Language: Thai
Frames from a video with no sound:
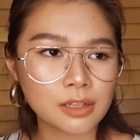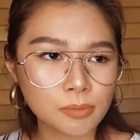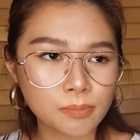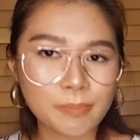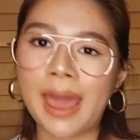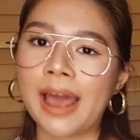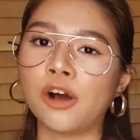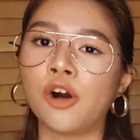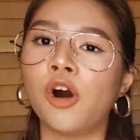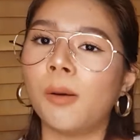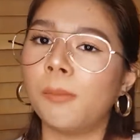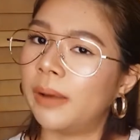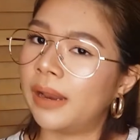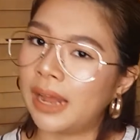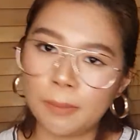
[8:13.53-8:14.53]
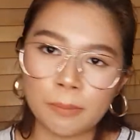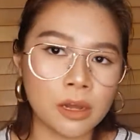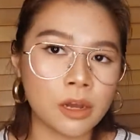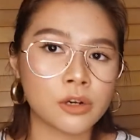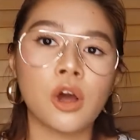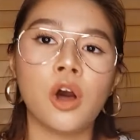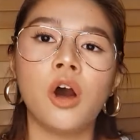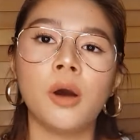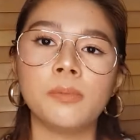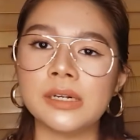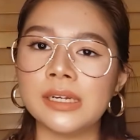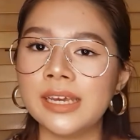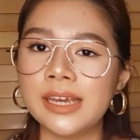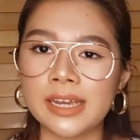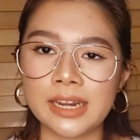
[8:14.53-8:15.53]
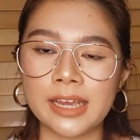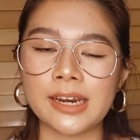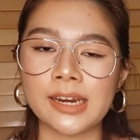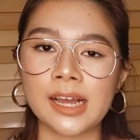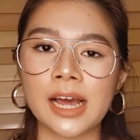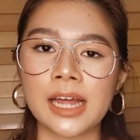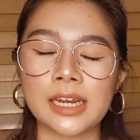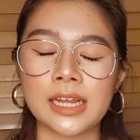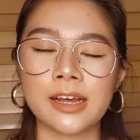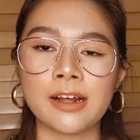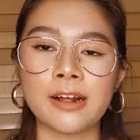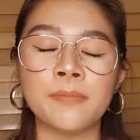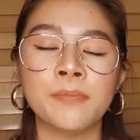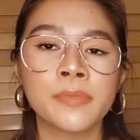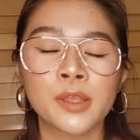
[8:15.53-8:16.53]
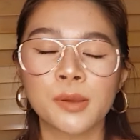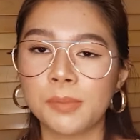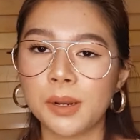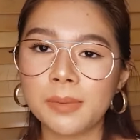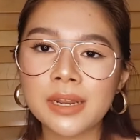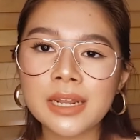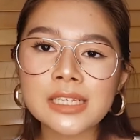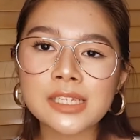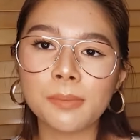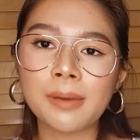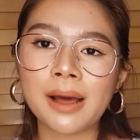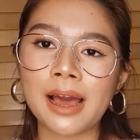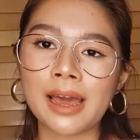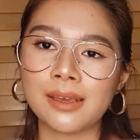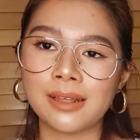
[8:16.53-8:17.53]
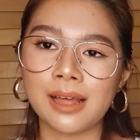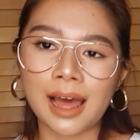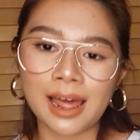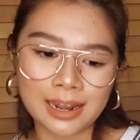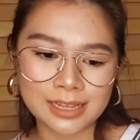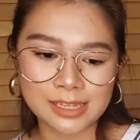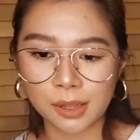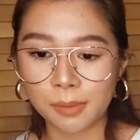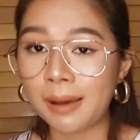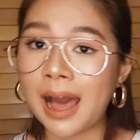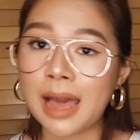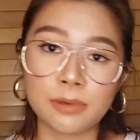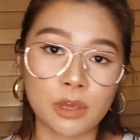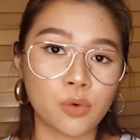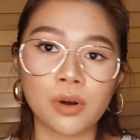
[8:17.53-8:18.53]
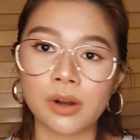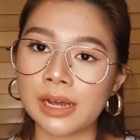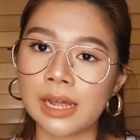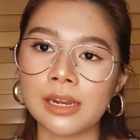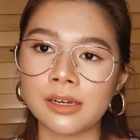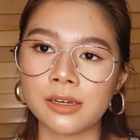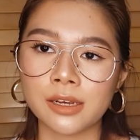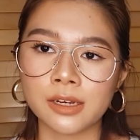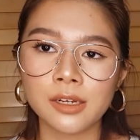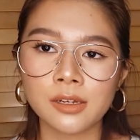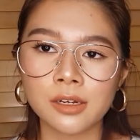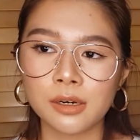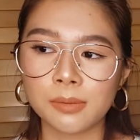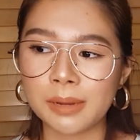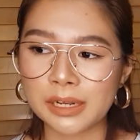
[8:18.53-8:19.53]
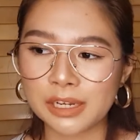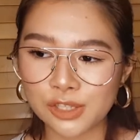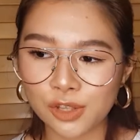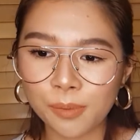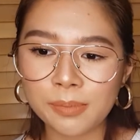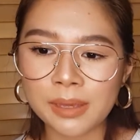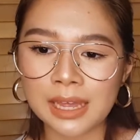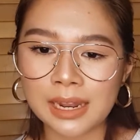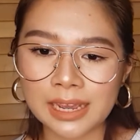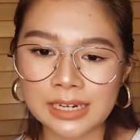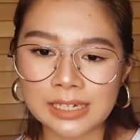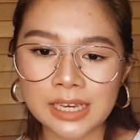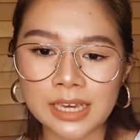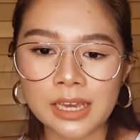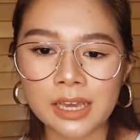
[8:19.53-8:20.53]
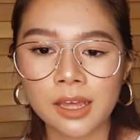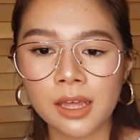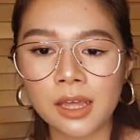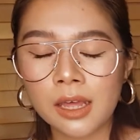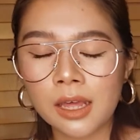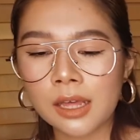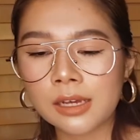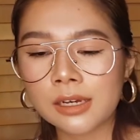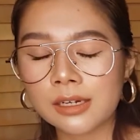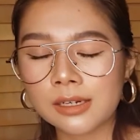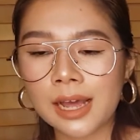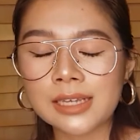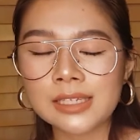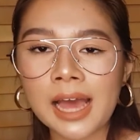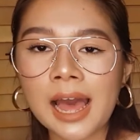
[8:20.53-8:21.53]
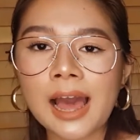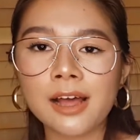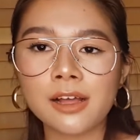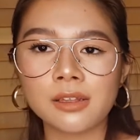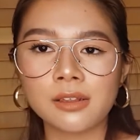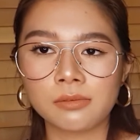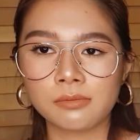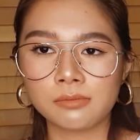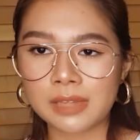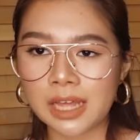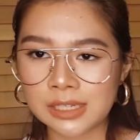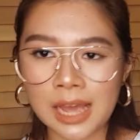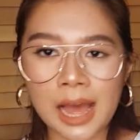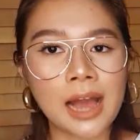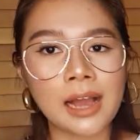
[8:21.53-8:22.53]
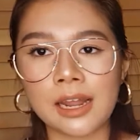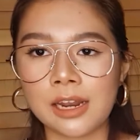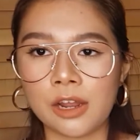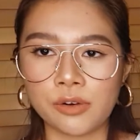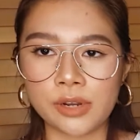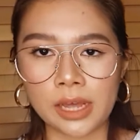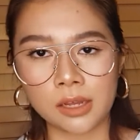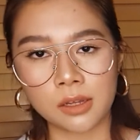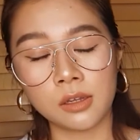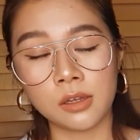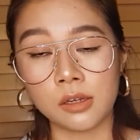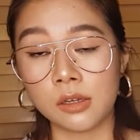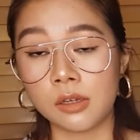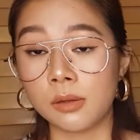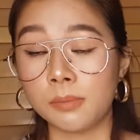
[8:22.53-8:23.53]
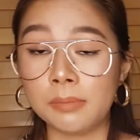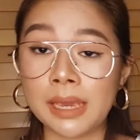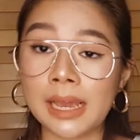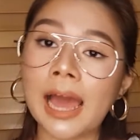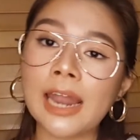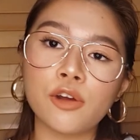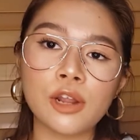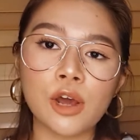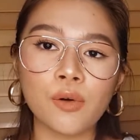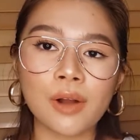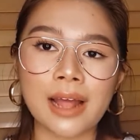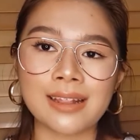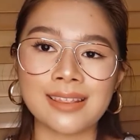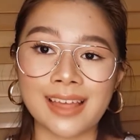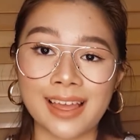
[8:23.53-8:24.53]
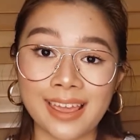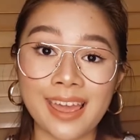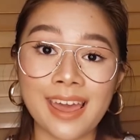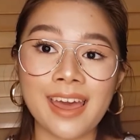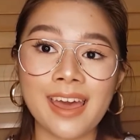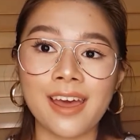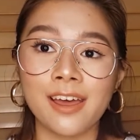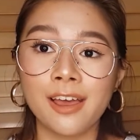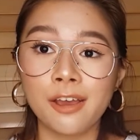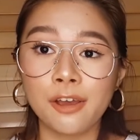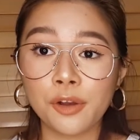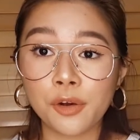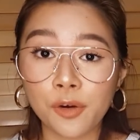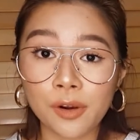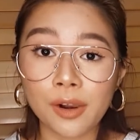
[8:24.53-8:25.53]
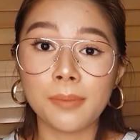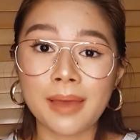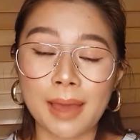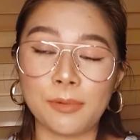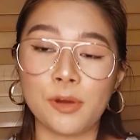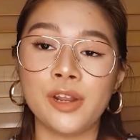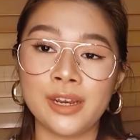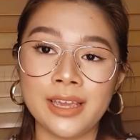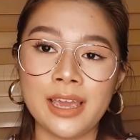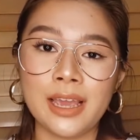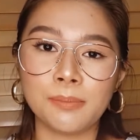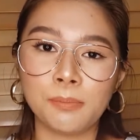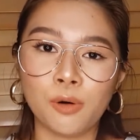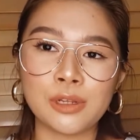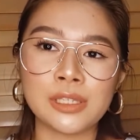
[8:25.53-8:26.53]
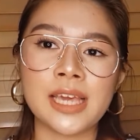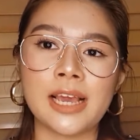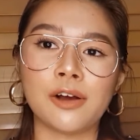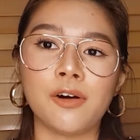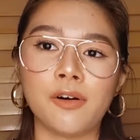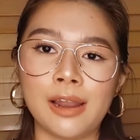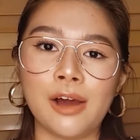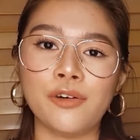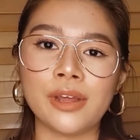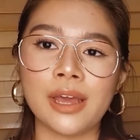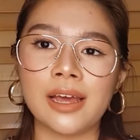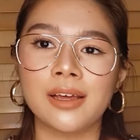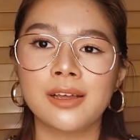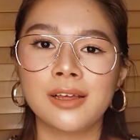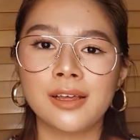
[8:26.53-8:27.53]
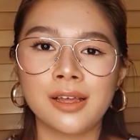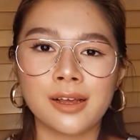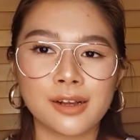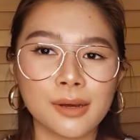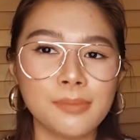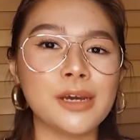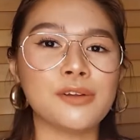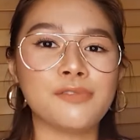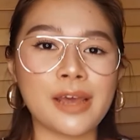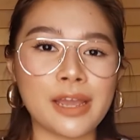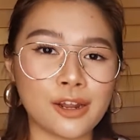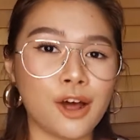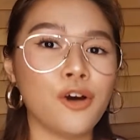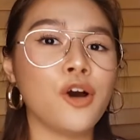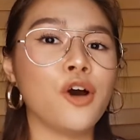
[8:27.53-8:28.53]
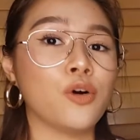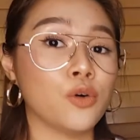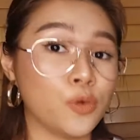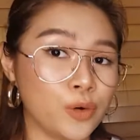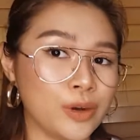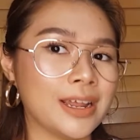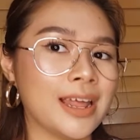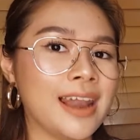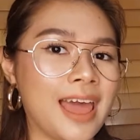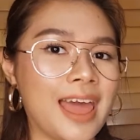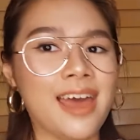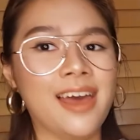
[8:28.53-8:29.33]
แบกคอมไปทำข้างนอกเหมือนที่เห็นเห็นกันนะคะมันไม่ได้สบายอะไรสบายไปกว่ากันเลยก็คือมันก็ต้องมีอะไรที่คือถ้าช่างตาช่างกันแล้วเนี่ยคือมีค่าเท่าๆกันแต่แค่คนละแบบเท่านั้นเองโปรเจกต์ของเราเนี่ยก็เหมือนไฟนอลของคุณนั่นแหละ